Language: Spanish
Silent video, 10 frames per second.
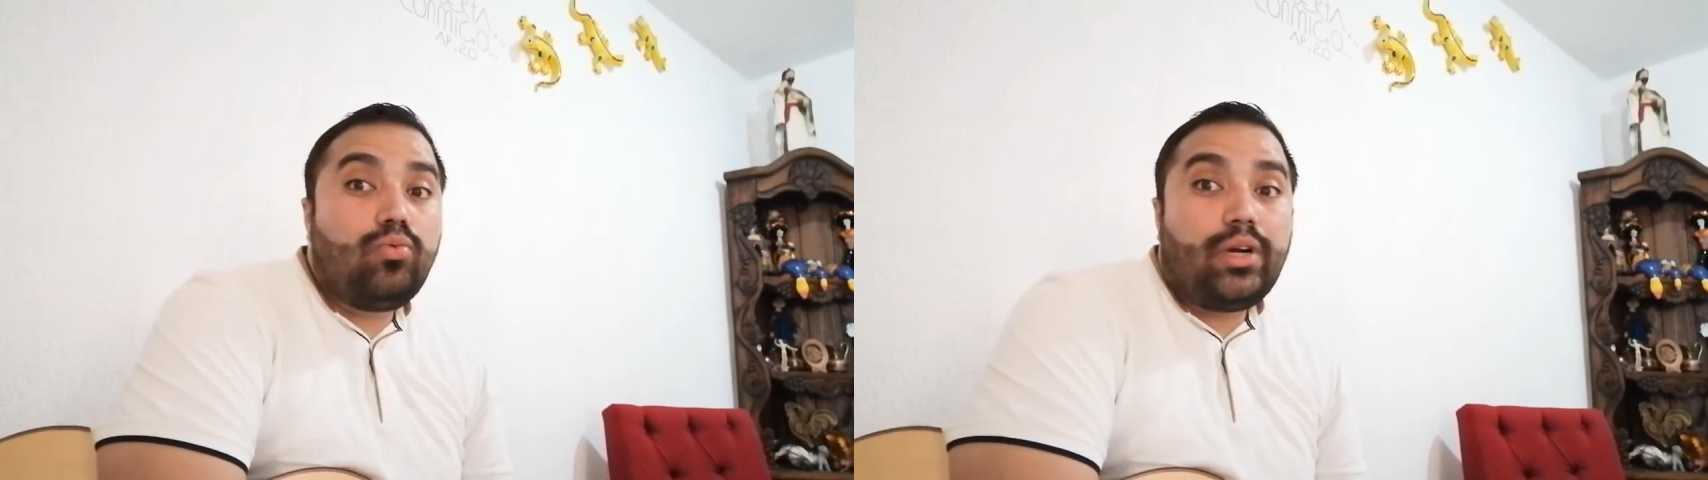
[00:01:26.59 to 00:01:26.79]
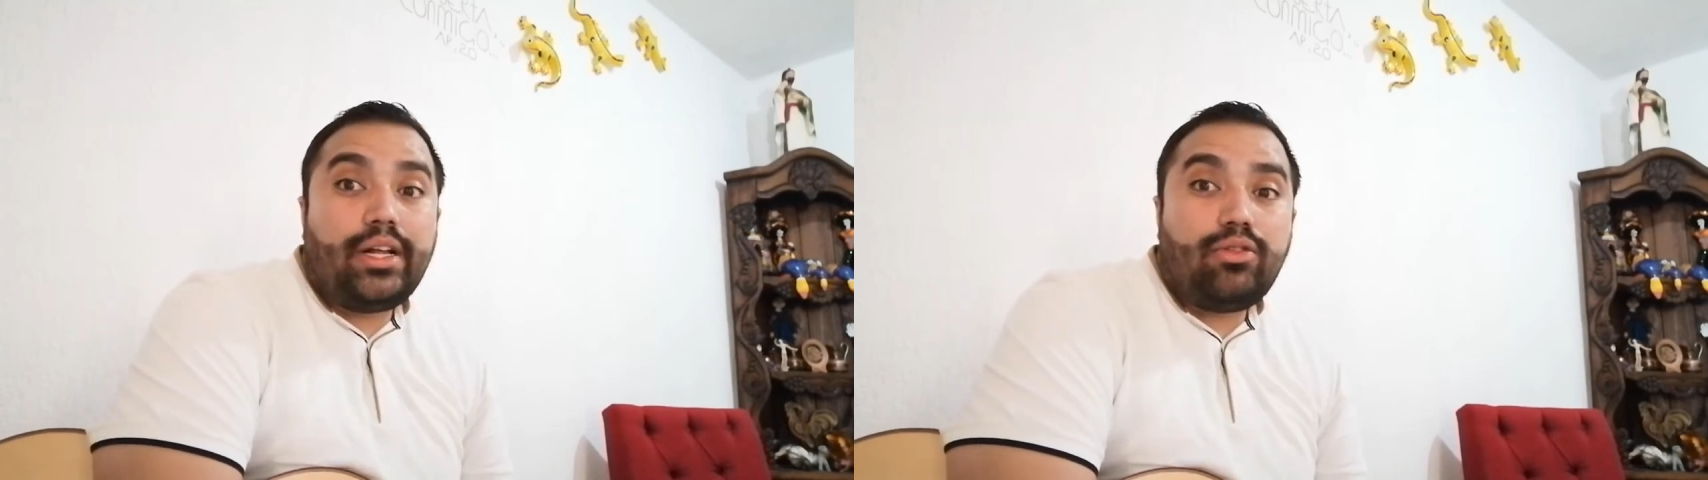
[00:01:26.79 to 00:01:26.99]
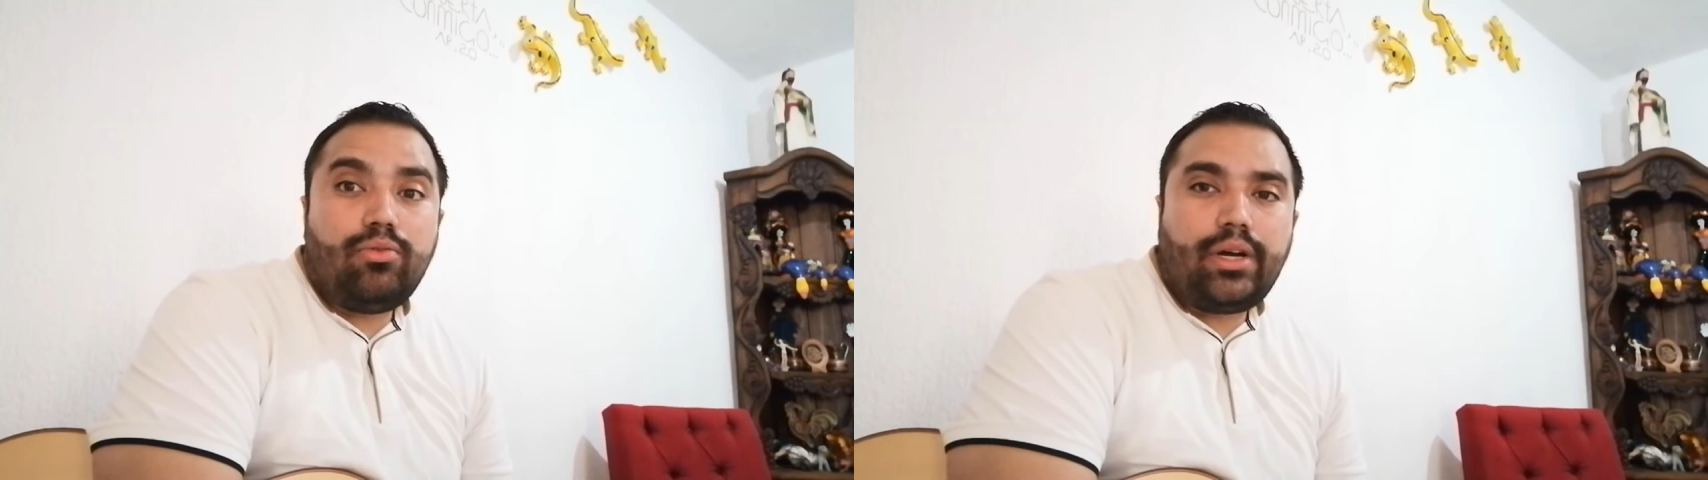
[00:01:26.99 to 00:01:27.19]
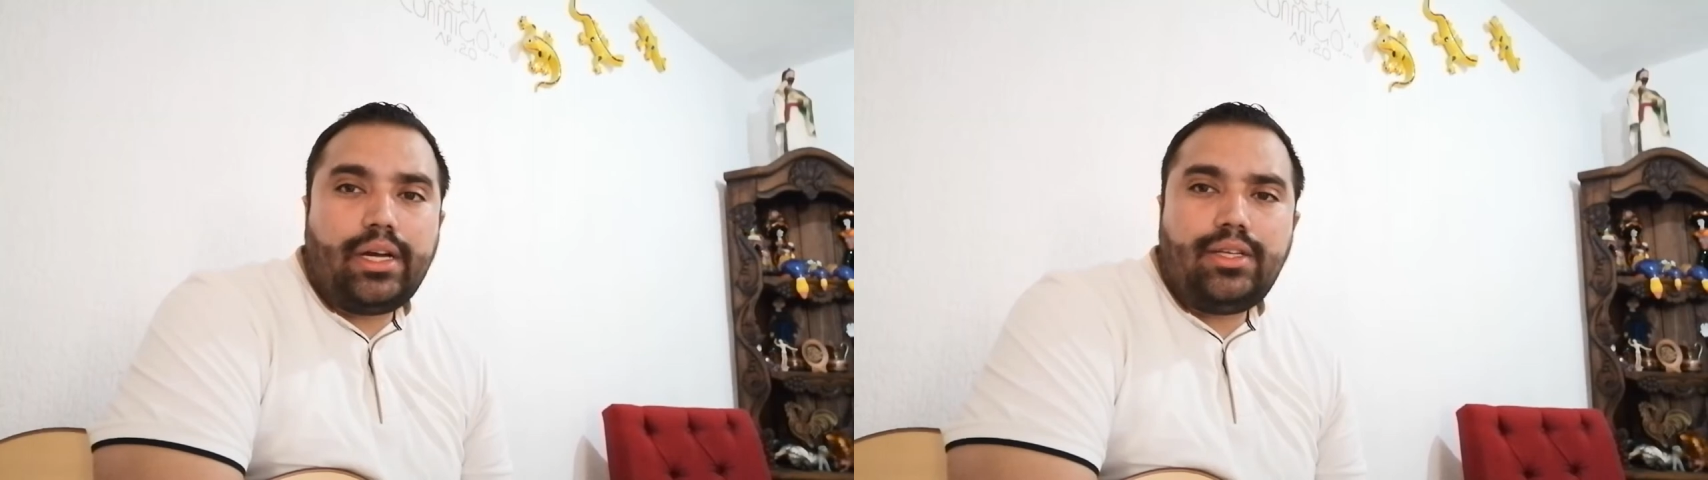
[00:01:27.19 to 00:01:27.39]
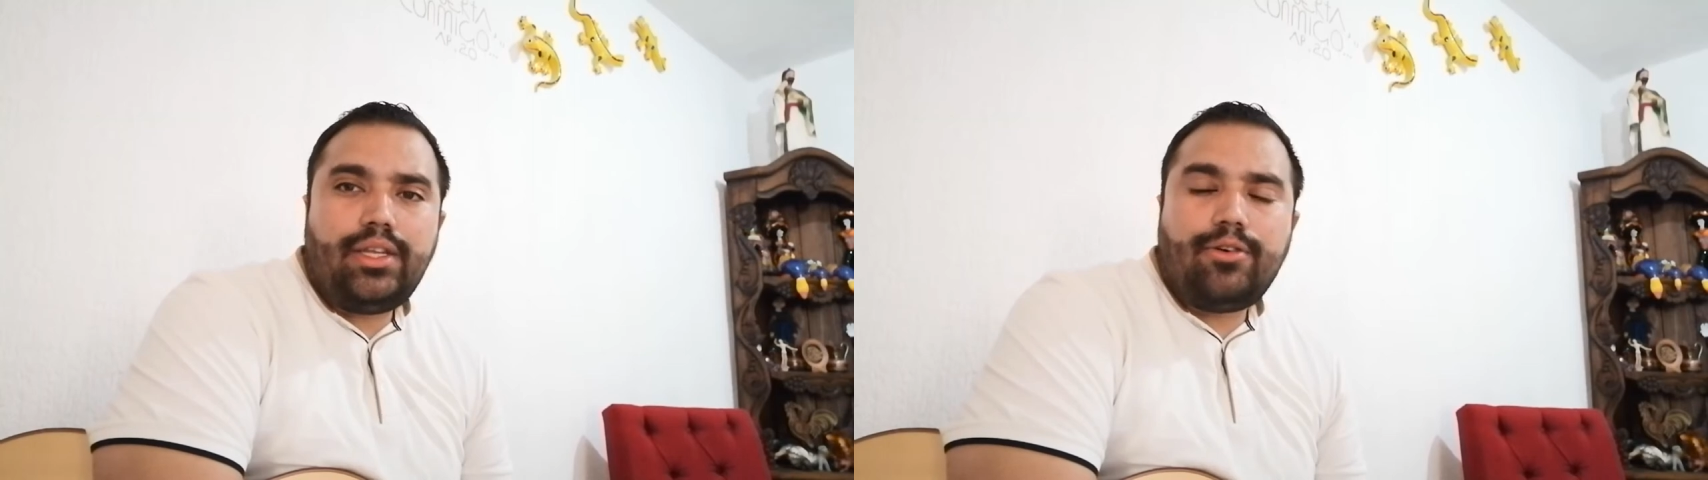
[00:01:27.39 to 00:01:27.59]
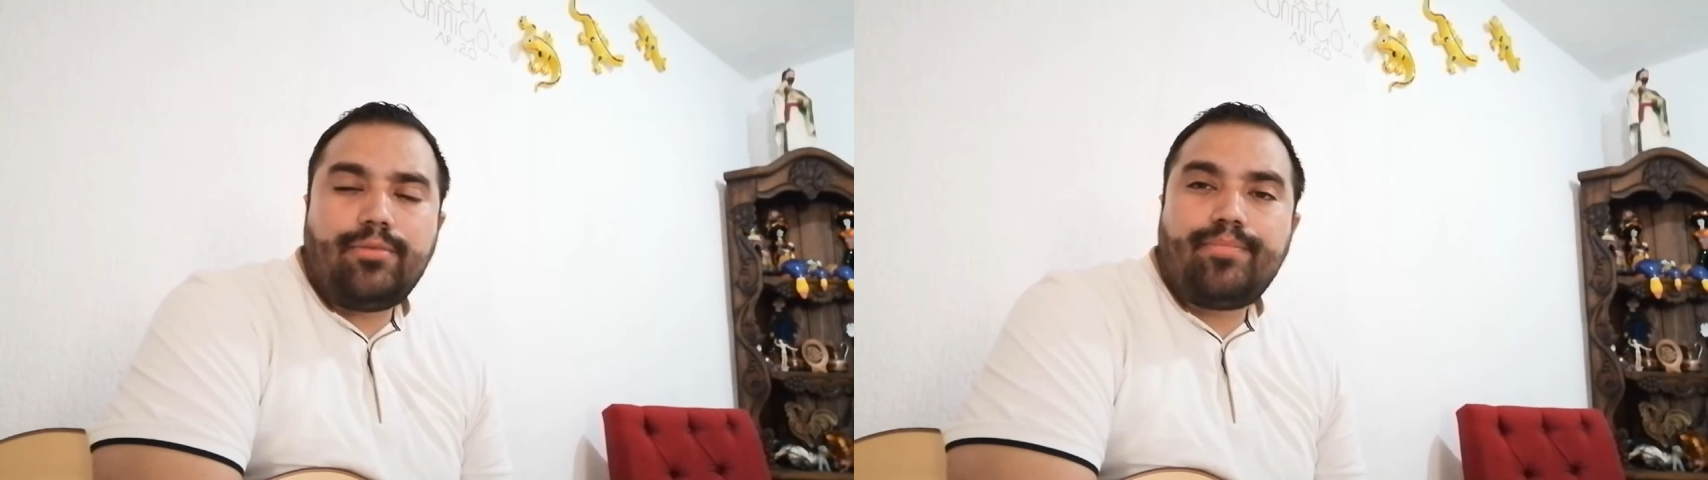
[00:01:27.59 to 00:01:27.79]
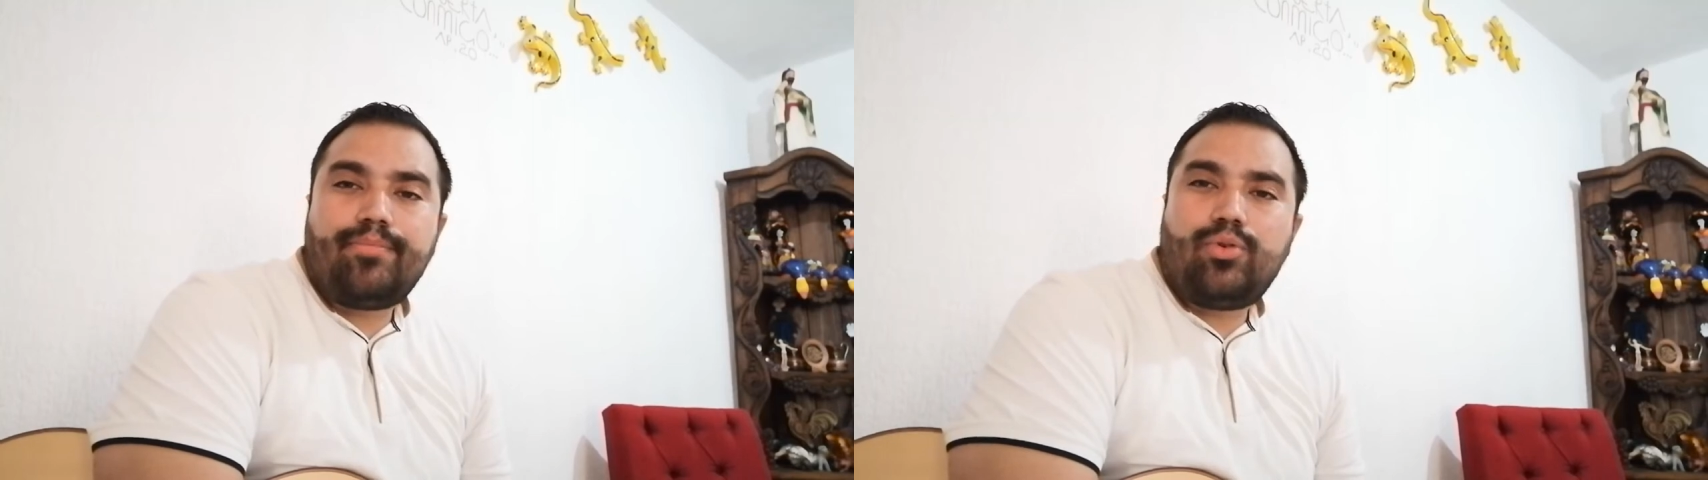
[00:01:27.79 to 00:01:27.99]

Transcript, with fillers: un canto eucarístico.